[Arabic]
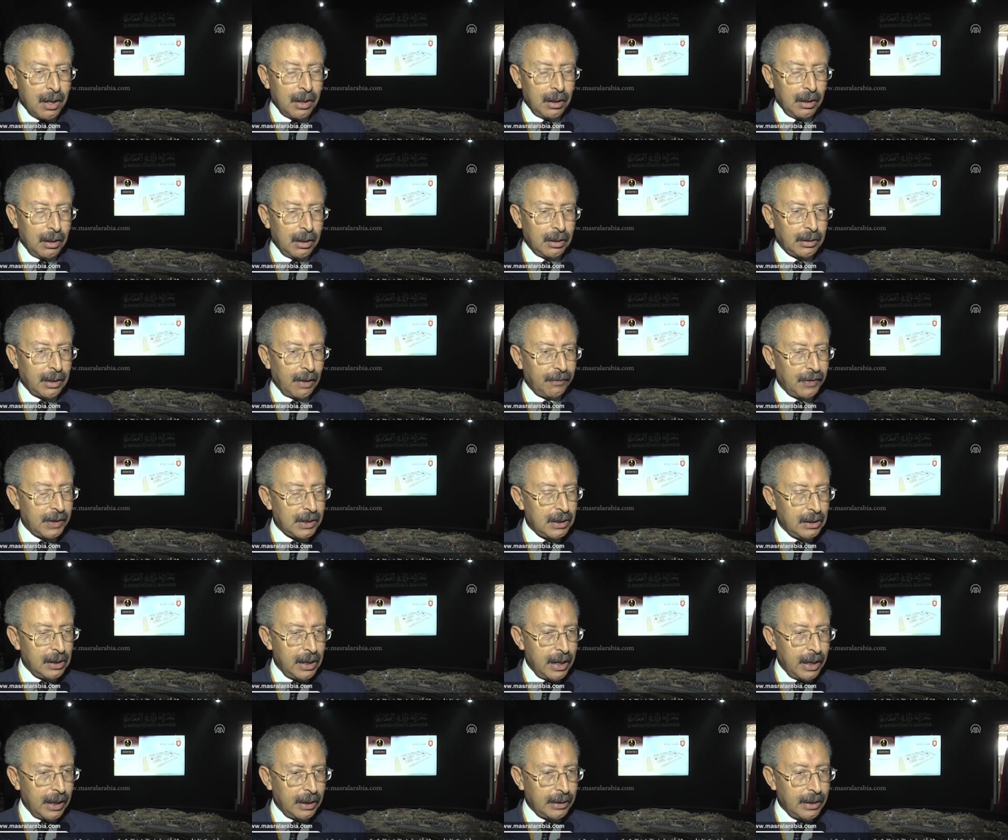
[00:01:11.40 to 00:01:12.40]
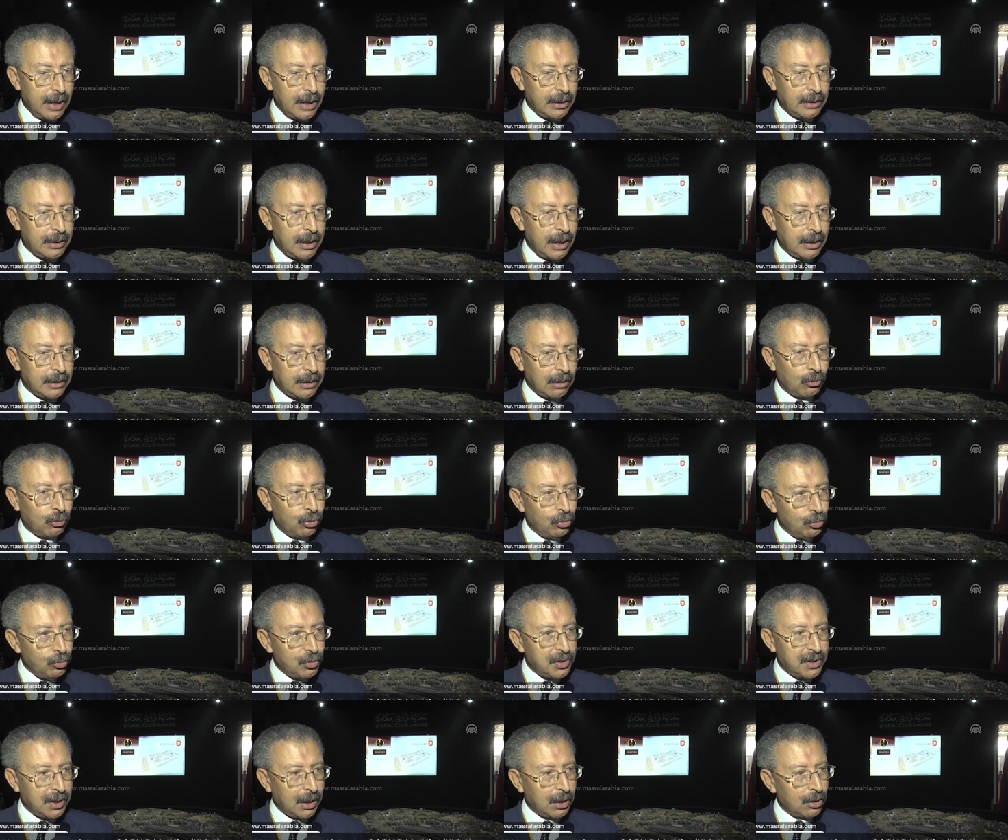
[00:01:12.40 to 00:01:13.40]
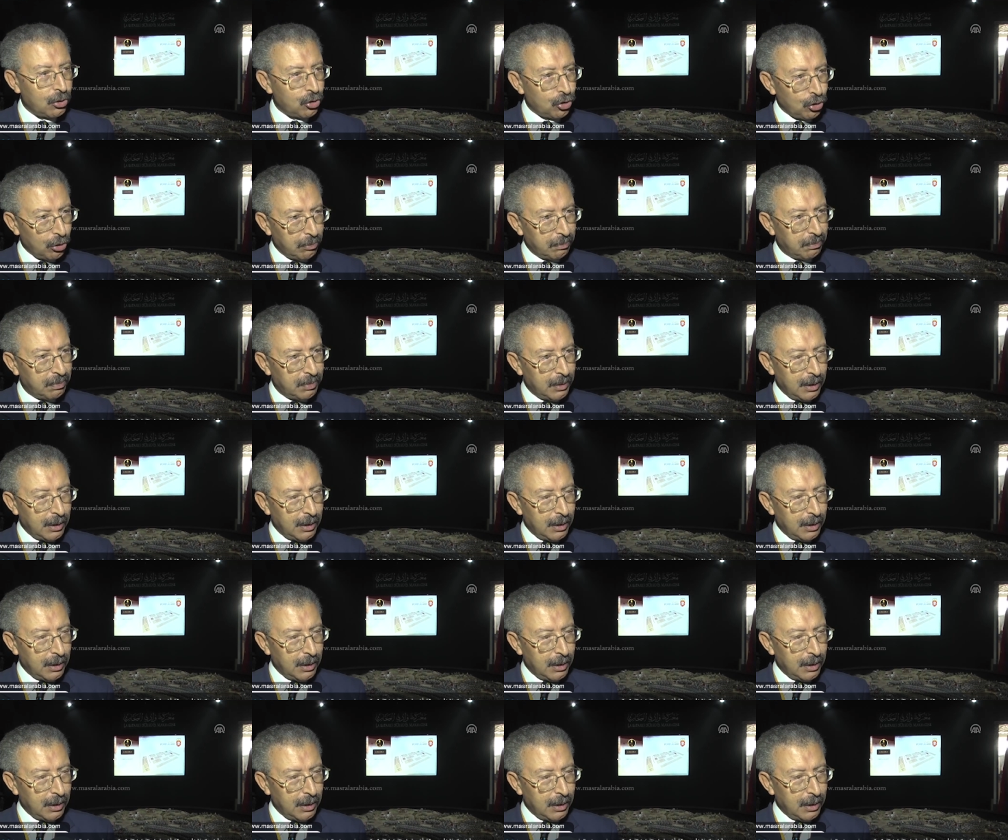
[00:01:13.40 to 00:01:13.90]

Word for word: إضافة إلى هذا أن هذا كله سيصب